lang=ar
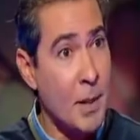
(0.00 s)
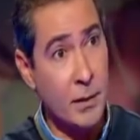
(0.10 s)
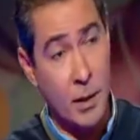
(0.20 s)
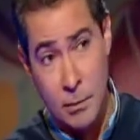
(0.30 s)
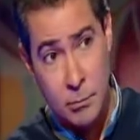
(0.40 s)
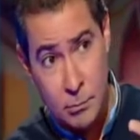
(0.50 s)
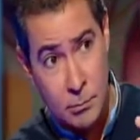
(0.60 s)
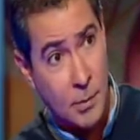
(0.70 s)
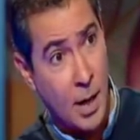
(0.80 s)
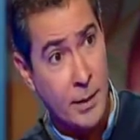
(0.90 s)
ما انت
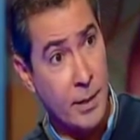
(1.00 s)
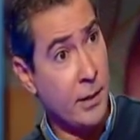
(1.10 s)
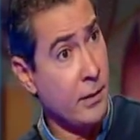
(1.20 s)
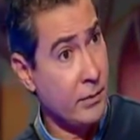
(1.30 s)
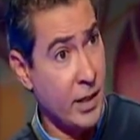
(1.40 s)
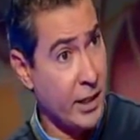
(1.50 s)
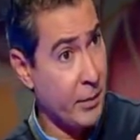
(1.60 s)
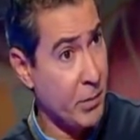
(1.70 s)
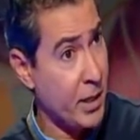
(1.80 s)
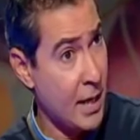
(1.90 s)
عندك
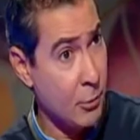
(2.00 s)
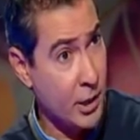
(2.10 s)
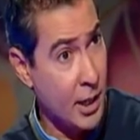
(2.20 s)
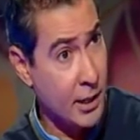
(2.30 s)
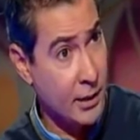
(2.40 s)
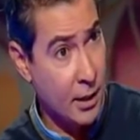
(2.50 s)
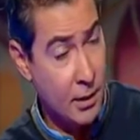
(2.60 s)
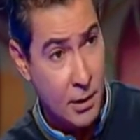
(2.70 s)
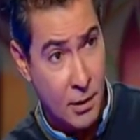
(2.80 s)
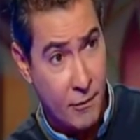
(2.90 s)
تدعيمتين او ثلاثه
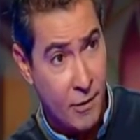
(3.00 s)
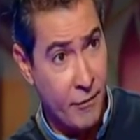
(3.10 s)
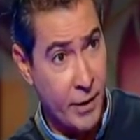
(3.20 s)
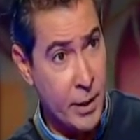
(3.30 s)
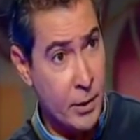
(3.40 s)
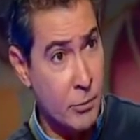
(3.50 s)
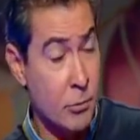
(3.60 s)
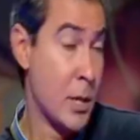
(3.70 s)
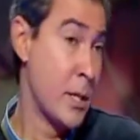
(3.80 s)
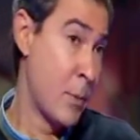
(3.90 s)
في الفريق
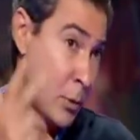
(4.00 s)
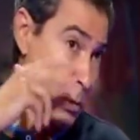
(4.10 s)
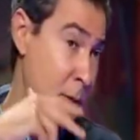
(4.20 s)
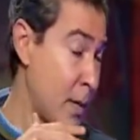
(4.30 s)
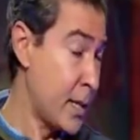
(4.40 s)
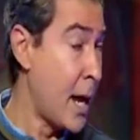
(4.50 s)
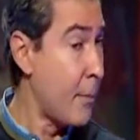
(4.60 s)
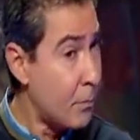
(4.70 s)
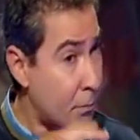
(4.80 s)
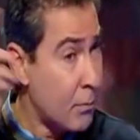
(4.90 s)
ونادي برضو الزمالك
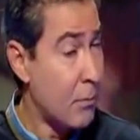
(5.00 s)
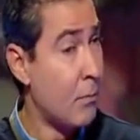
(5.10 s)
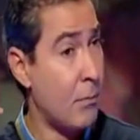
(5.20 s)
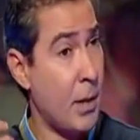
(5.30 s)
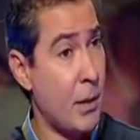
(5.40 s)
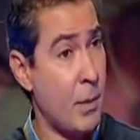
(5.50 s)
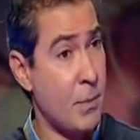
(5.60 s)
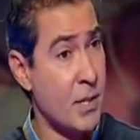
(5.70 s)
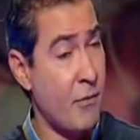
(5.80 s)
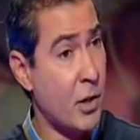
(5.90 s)
دعم
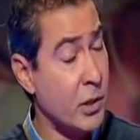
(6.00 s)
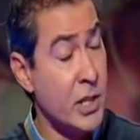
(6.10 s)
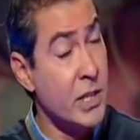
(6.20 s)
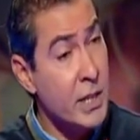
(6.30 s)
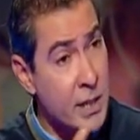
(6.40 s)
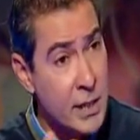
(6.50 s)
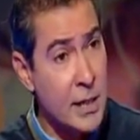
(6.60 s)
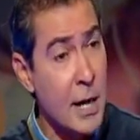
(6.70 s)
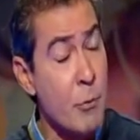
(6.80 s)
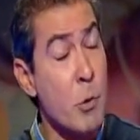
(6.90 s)
بصفقات كتير
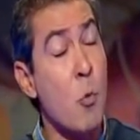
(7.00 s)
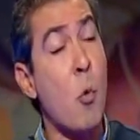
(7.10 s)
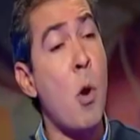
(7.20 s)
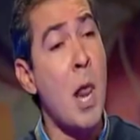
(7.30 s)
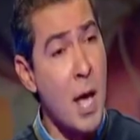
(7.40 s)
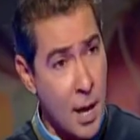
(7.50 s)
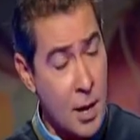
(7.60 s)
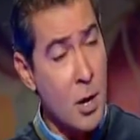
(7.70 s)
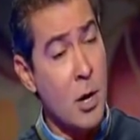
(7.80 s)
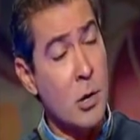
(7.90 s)
طبعا. قوي
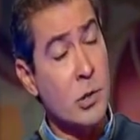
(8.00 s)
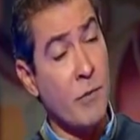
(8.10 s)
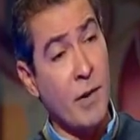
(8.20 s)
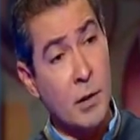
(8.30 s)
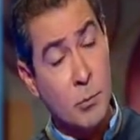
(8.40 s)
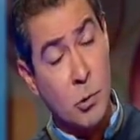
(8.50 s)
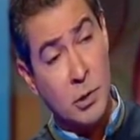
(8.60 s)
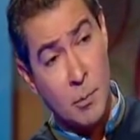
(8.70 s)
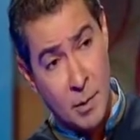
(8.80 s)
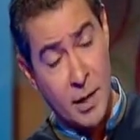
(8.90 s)
وكلها صفقات
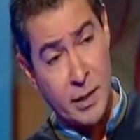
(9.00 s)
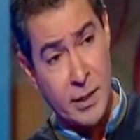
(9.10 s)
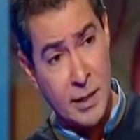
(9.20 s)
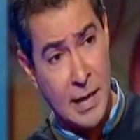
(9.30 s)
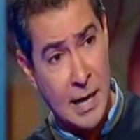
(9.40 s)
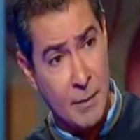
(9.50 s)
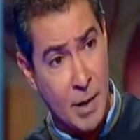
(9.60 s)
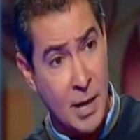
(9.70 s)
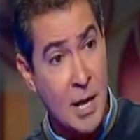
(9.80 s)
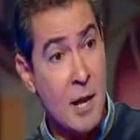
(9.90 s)
محترمه والعرض تقيل خلي
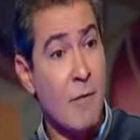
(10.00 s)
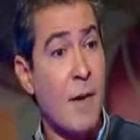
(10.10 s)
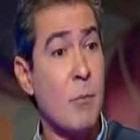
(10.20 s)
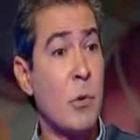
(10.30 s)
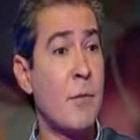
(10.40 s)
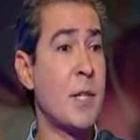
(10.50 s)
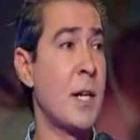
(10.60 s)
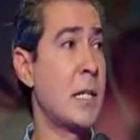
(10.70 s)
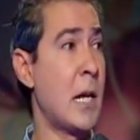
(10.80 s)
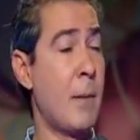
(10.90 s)
بالك م.
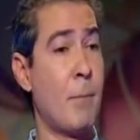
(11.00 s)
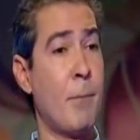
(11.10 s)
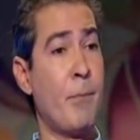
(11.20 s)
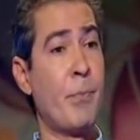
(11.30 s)
فالمنافسه اسلام